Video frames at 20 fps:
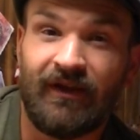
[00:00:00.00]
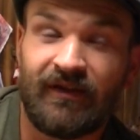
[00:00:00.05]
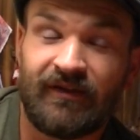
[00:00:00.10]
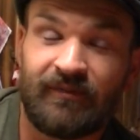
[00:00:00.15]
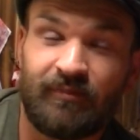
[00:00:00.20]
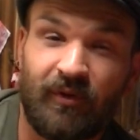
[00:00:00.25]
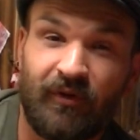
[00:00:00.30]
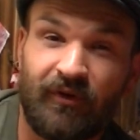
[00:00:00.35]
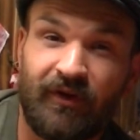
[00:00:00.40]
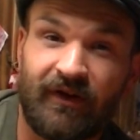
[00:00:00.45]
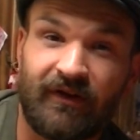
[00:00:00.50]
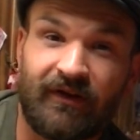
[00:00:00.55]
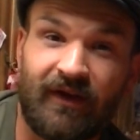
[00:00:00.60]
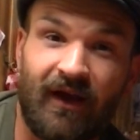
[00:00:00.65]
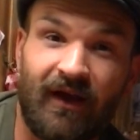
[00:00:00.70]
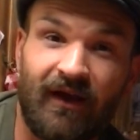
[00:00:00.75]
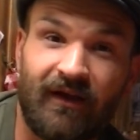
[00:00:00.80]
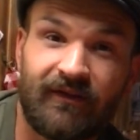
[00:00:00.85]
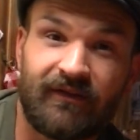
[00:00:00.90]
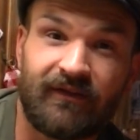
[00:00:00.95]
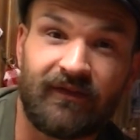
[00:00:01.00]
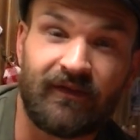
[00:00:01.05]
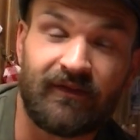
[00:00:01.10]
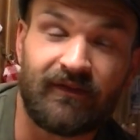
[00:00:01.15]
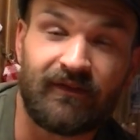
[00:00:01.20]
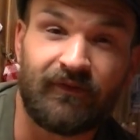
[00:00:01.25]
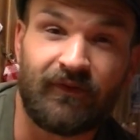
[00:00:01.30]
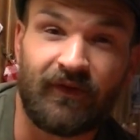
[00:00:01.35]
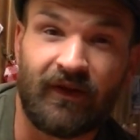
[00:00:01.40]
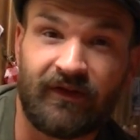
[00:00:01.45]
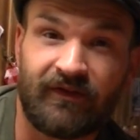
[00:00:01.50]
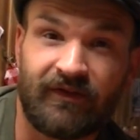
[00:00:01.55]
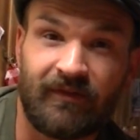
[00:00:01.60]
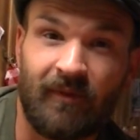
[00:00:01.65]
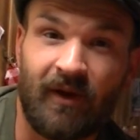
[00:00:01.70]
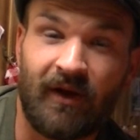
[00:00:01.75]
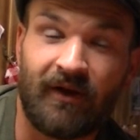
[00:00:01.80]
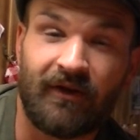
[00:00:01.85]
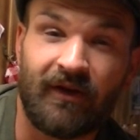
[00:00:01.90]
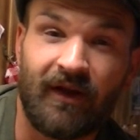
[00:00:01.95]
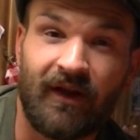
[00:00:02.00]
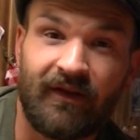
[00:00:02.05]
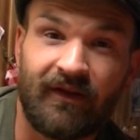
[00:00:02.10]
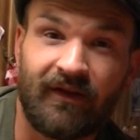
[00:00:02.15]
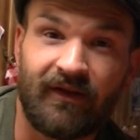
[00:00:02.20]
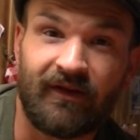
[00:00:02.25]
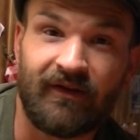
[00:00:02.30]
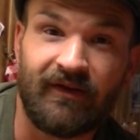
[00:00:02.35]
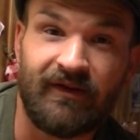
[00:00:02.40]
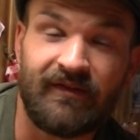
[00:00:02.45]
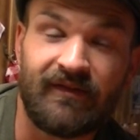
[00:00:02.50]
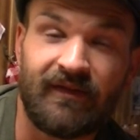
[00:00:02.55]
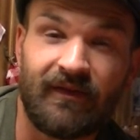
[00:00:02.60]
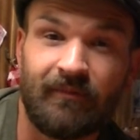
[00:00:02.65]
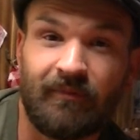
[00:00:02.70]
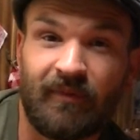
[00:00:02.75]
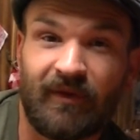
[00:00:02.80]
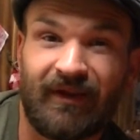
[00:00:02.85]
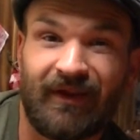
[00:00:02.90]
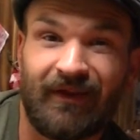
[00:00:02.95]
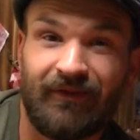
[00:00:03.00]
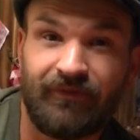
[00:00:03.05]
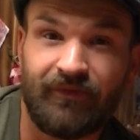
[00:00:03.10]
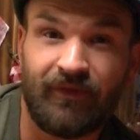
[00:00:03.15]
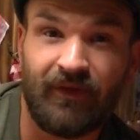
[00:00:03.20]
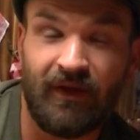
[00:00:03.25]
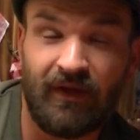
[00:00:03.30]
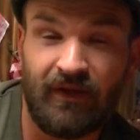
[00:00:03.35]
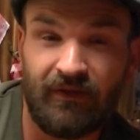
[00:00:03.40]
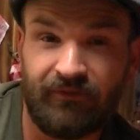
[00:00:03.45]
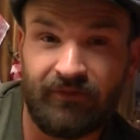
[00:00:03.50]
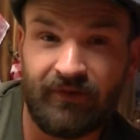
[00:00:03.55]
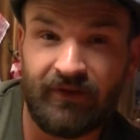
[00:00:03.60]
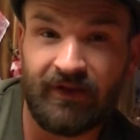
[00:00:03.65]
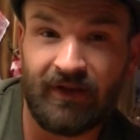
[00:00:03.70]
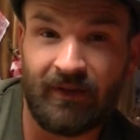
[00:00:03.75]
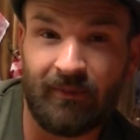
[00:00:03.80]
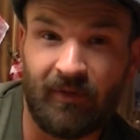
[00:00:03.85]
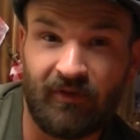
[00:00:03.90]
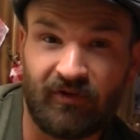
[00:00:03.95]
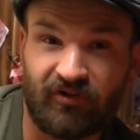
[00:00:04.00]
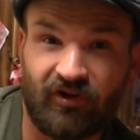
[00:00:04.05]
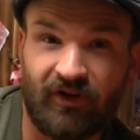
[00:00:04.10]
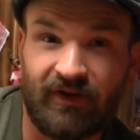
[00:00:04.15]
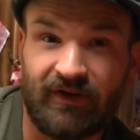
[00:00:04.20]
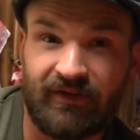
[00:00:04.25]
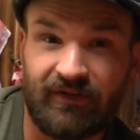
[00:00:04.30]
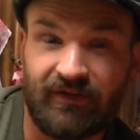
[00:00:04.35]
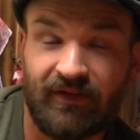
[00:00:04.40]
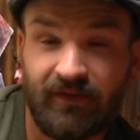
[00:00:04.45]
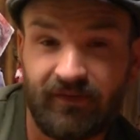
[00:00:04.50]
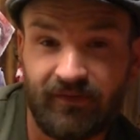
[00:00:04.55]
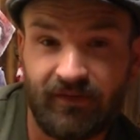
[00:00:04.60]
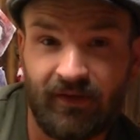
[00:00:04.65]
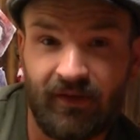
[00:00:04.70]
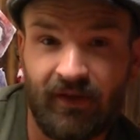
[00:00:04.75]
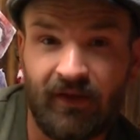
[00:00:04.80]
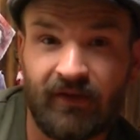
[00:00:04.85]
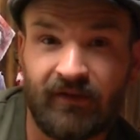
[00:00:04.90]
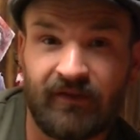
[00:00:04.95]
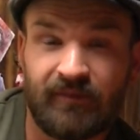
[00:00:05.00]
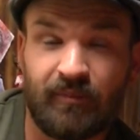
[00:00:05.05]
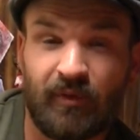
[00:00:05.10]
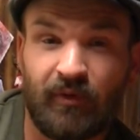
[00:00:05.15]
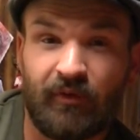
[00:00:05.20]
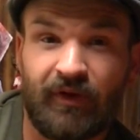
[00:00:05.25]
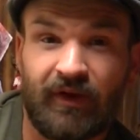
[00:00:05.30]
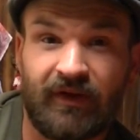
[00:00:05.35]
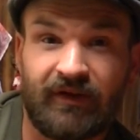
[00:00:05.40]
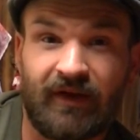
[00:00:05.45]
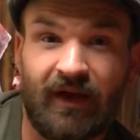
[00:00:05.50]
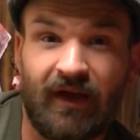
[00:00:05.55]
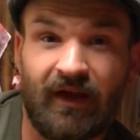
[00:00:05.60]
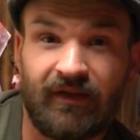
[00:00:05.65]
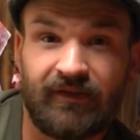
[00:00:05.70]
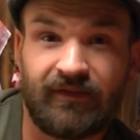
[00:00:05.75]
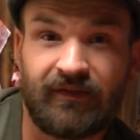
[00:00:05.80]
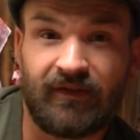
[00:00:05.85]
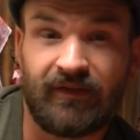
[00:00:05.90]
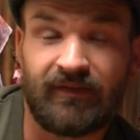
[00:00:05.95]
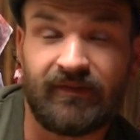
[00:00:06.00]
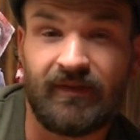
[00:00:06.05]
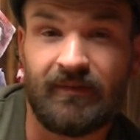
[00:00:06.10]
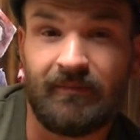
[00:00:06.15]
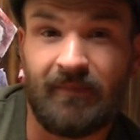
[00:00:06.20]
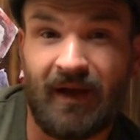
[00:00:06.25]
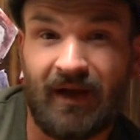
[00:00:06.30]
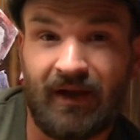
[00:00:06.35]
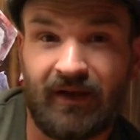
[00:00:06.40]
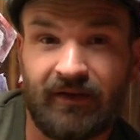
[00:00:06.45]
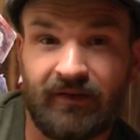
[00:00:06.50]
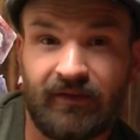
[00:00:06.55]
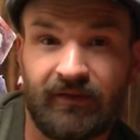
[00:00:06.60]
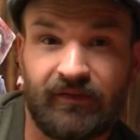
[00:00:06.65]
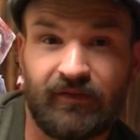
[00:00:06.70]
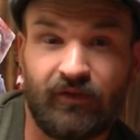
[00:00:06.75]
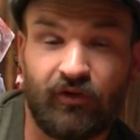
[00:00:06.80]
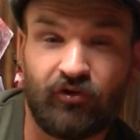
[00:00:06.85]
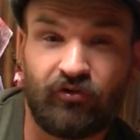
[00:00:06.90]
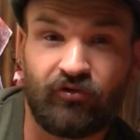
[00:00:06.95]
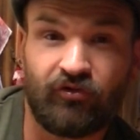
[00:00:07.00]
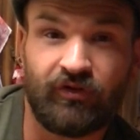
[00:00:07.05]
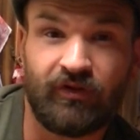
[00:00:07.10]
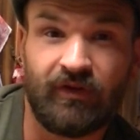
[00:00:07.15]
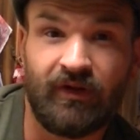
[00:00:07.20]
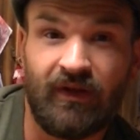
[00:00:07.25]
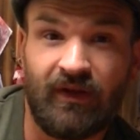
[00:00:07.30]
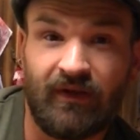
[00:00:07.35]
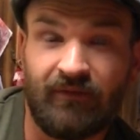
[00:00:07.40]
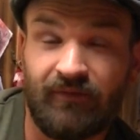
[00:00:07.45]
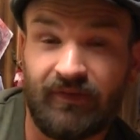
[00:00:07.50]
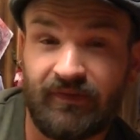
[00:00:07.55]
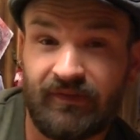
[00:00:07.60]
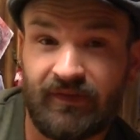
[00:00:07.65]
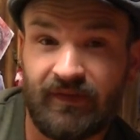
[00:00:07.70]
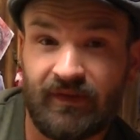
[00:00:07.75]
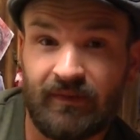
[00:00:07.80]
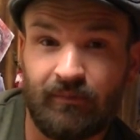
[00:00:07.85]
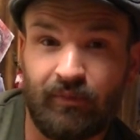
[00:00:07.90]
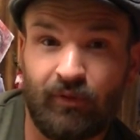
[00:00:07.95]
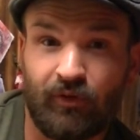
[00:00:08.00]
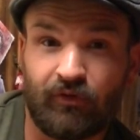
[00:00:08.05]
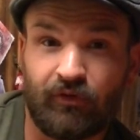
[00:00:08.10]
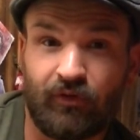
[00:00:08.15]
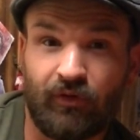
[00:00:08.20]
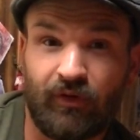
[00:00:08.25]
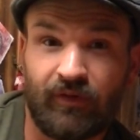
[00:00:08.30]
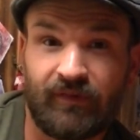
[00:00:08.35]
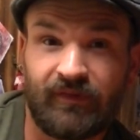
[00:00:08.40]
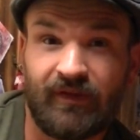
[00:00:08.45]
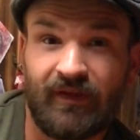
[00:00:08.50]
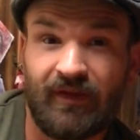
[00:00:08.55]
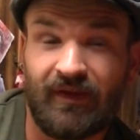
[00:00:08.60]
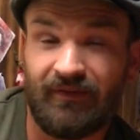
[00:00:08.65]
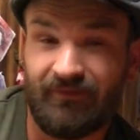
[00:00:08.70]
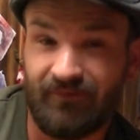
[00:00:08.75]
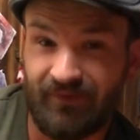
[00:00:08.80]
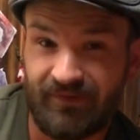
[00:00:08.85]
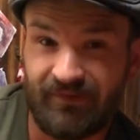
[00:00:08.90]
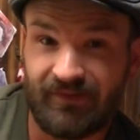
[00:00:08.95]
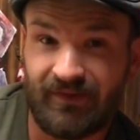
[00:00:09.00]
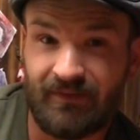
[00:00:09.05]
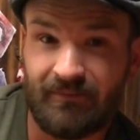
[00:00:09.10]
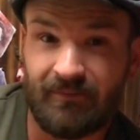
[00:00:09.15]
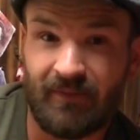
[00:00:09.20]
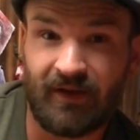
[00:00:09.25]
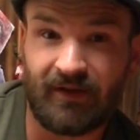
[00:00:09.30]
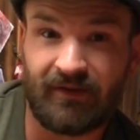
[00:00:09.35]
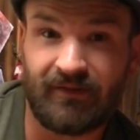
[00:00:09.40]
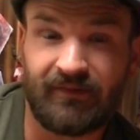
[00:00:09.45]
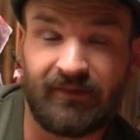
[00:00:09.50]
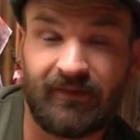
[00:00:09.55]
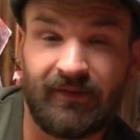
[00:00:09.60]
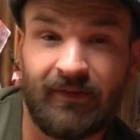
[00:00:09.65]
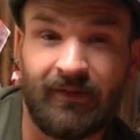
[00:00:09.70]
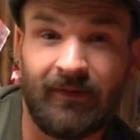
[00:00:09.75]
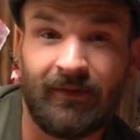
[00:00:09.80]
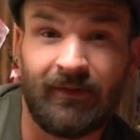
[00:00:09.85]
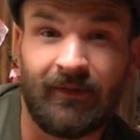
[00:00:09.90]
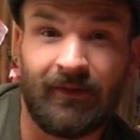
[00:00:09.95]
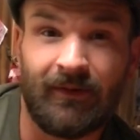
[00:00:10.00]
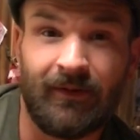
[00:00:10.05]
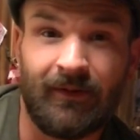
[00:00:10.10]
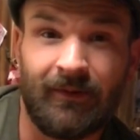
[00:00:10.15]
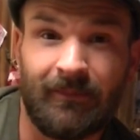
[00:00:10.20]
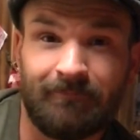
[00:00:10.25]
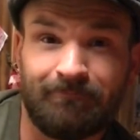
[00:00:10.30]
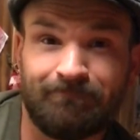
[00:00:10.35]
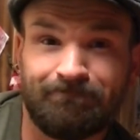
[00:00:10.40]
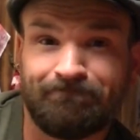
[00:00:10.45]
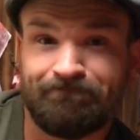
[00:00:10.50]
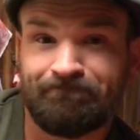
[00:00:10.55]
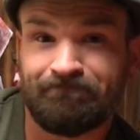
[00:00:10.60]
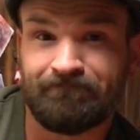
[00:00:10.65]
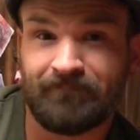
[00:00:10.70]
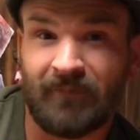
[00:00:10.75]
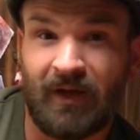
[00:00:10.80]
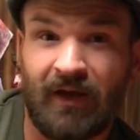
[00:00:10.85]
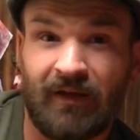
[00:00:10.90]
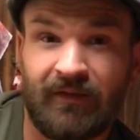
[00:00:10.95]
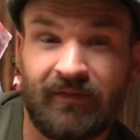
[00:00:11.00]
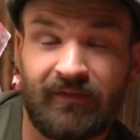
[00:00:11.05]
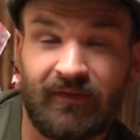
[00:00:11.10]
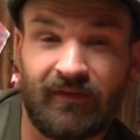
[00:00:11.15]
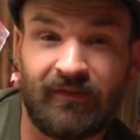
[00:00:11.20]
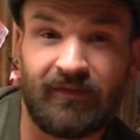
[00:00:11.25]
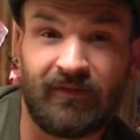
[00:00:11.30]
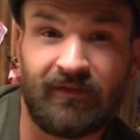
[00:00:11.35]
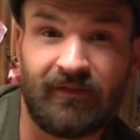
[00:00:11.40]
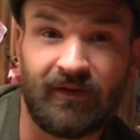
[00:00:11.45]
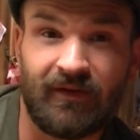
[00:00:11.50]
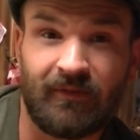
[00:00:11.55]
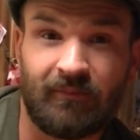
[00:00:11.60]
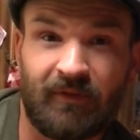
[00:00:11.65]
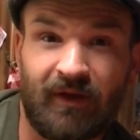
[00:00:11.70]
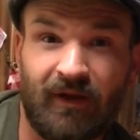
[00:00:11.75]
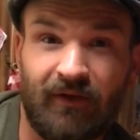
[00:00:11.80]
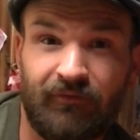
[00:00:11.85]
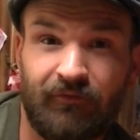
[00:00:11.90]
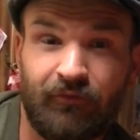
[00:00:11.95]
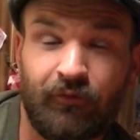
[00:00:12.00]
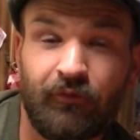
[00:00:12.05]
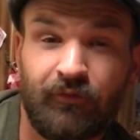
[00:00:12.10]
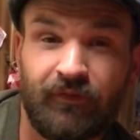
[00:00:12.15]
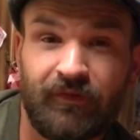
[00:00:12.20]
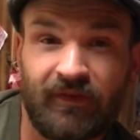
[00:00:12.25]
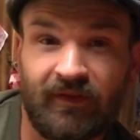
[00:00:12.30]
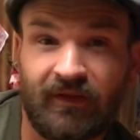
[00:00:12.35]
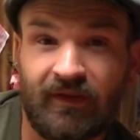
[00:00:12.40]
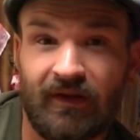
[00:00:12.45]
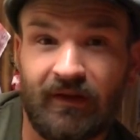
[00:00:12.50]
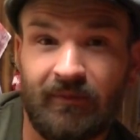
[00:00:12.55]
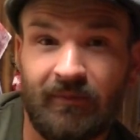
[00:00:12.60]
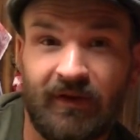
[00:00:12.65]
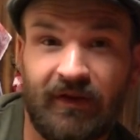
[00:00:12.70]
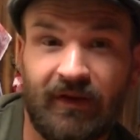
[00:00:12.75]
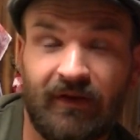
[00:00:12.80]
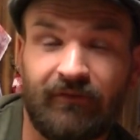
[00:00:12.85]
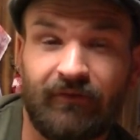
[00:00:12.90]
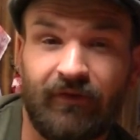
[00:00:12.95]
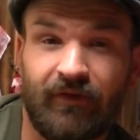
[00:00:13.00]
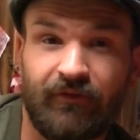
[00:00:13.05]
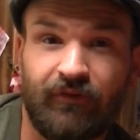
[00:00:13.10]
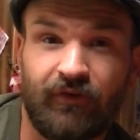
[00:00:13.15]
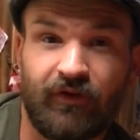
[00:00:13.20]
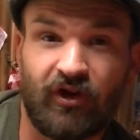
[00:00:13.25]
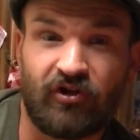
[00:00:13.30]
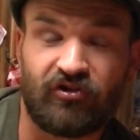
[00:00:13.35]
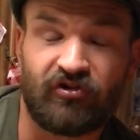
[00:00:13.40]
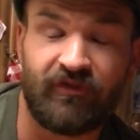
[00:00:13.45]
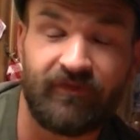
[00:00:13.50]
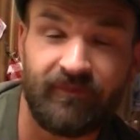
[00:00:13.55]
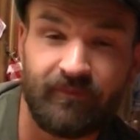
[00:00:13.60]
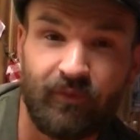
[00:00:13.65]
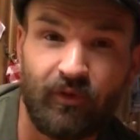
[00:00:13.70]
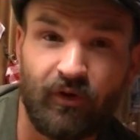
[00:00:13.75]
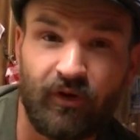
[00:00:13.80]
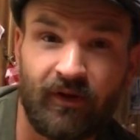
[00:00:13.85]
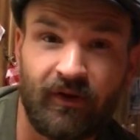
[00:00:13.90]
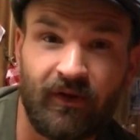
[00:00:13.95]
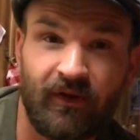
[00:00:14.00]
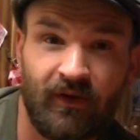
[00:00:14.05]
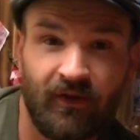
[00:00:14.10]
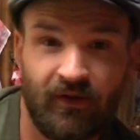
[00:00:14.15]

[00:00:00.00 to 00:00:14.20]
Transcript: Spirit and Cask ist vielleicht dem einen oder anderen Genießer im Begriff, vielen aber wahrscheinlich nicht. Spirit and Cask ist eine Marke des deutschen Whisky-Importeurs Whisky Max. Ähm, ansässig in einem Kaff 15 Kilometer entfernt von Aschaffenburg.